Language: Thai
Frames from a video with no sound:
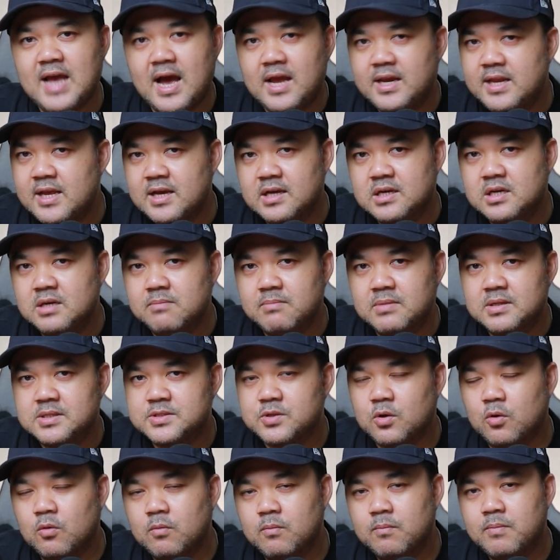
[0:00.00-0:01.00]
ญญาเนี่ยคือมัน
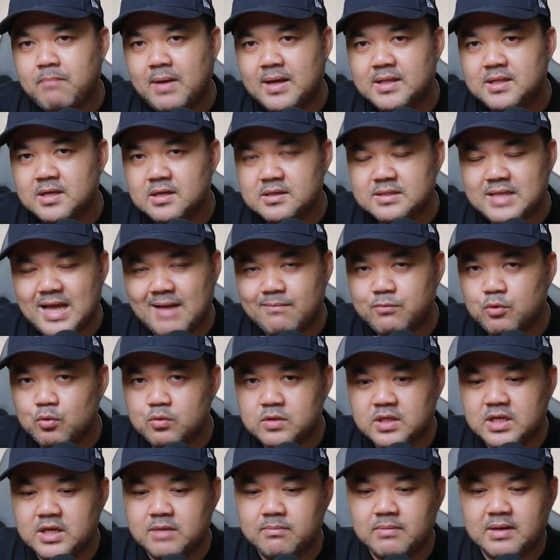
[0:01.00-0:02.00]
ส่งไปถึงแทบทุ
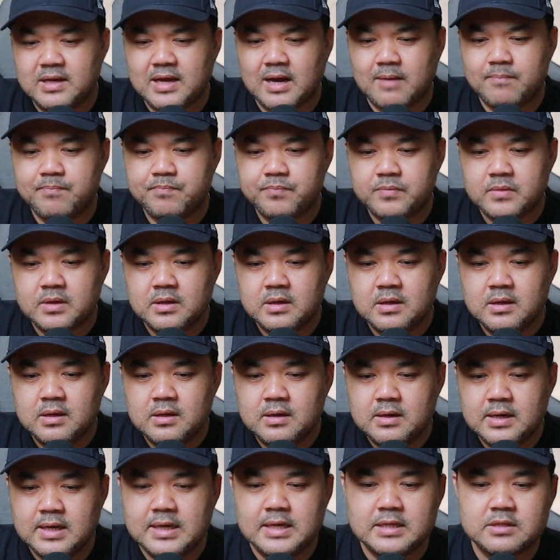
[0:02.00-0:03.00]
กทีมเลยครับ
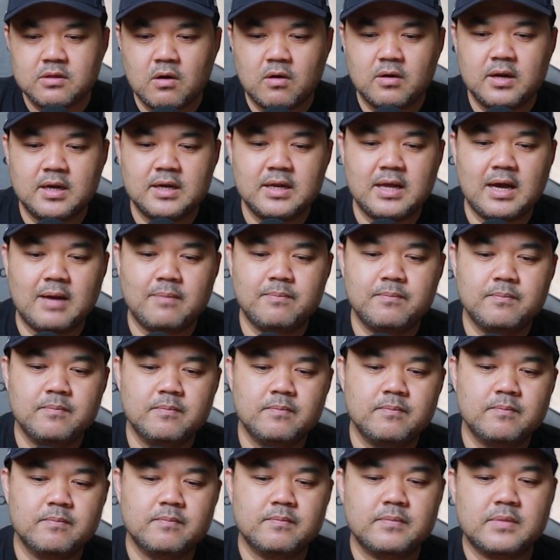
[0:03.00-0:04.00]
และในตอนนั้นครับ
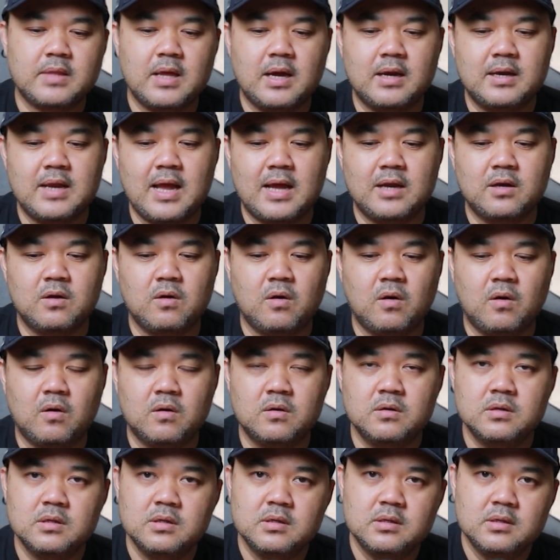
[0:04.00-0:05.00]
ทางด้านของ
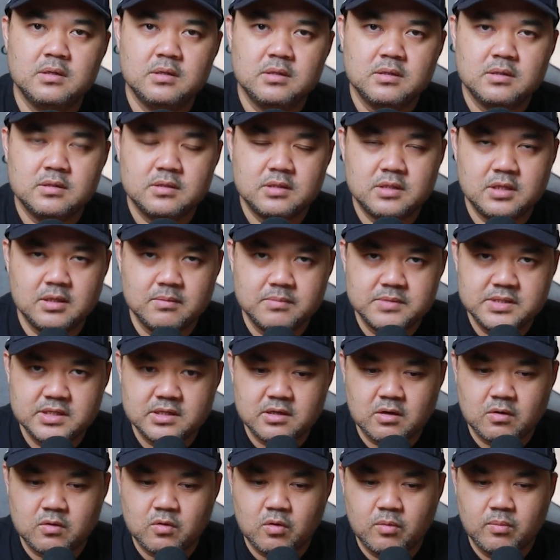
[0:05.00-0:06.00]
ทีมชิ
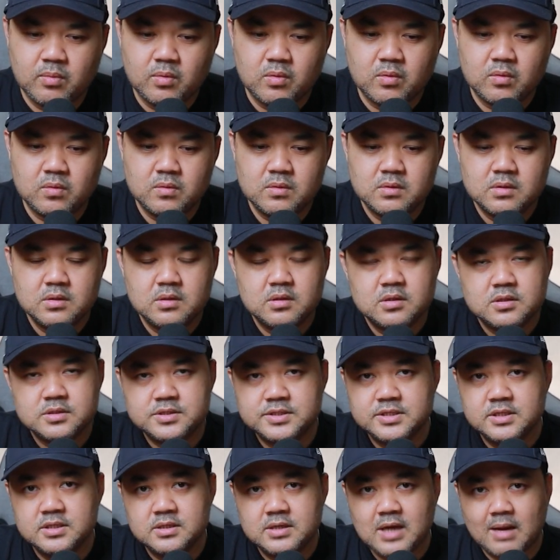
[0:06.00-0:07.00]
คาโกบูล
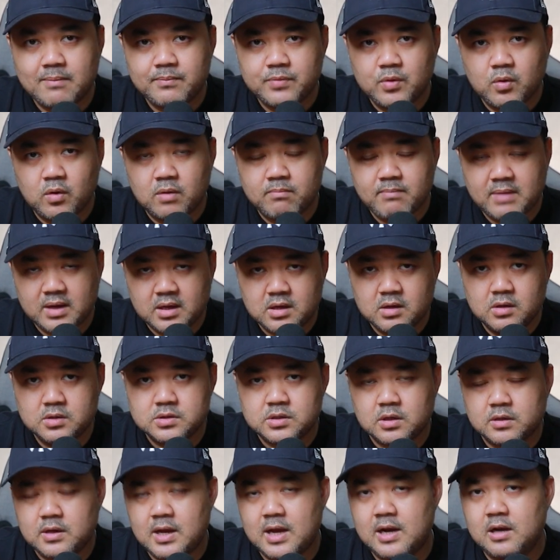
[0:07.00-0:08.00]
ซึ่งนำโดยไมเคิล
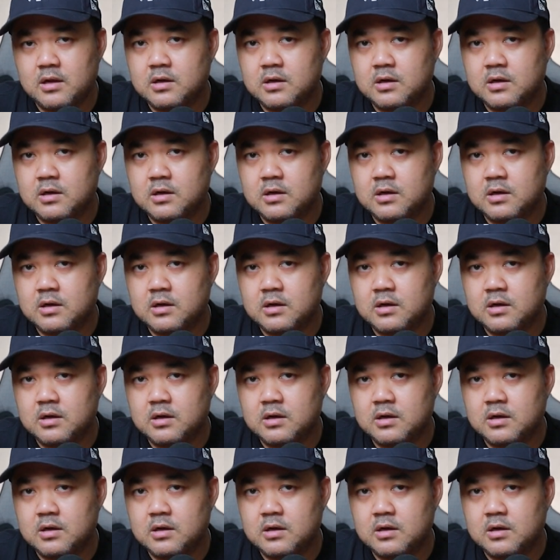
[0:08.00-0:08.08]
จอแด